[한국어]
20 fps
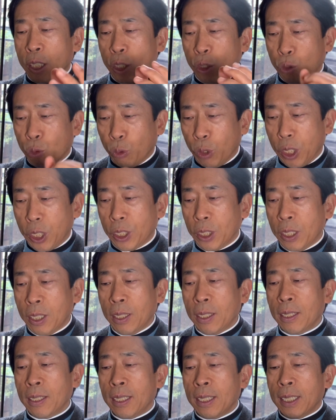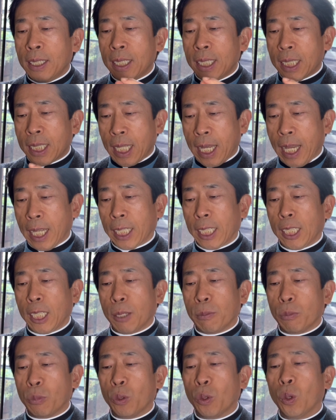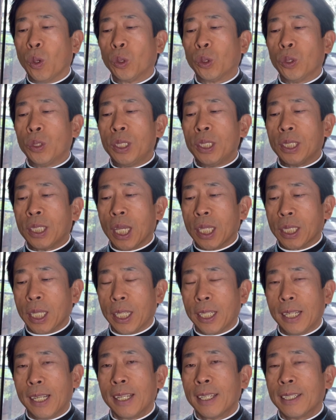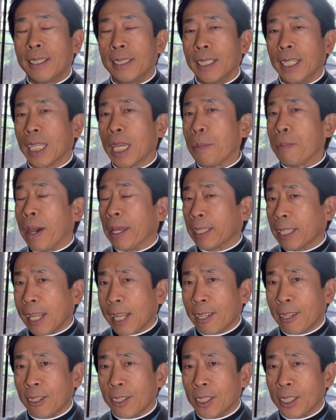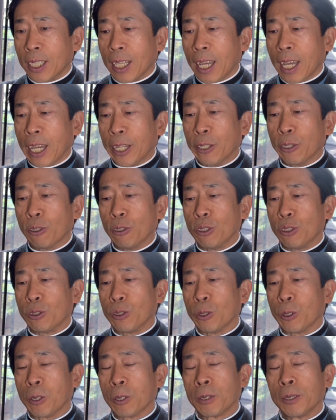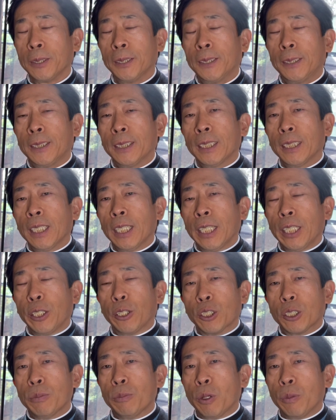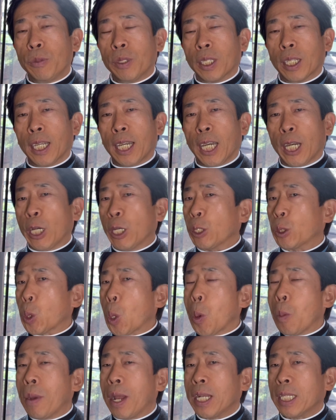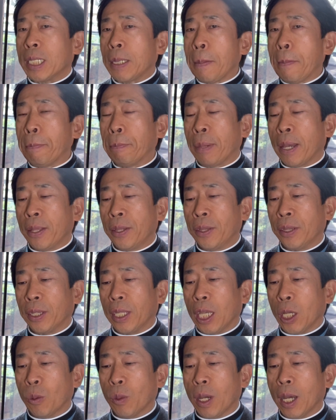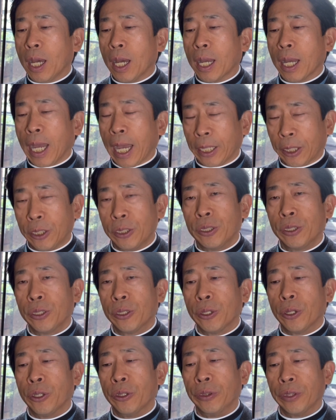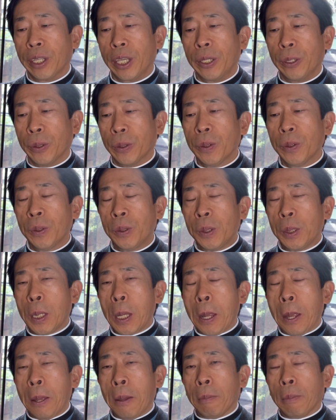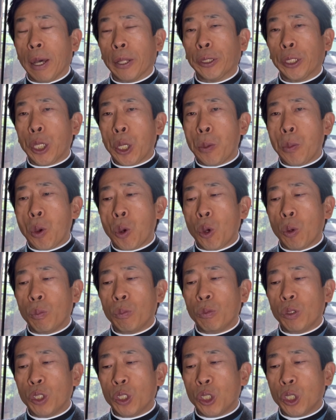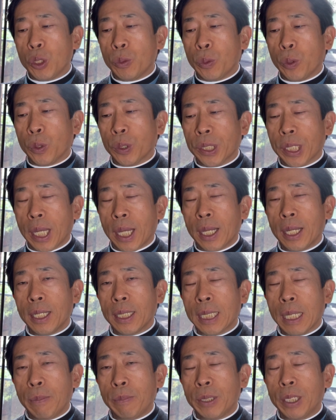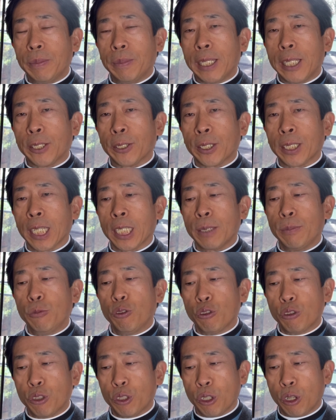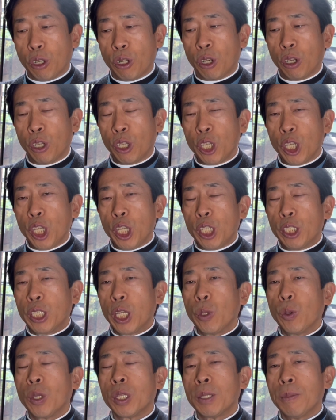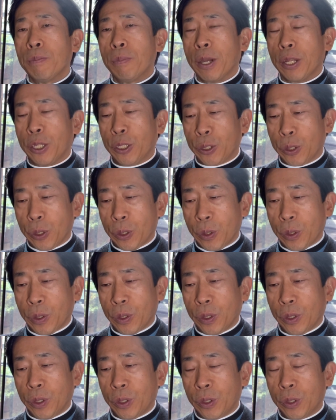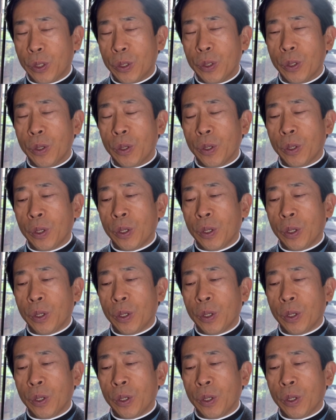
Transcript: 주인은 자기의 모든 재산을 그에게 맡길 것이다 하는 것이죠. 이것은 뭡니까? 종말 심판 때와 같은 건데요. 마태오복음 25장 31절 46절 최후의 심판이죠. 그러죠?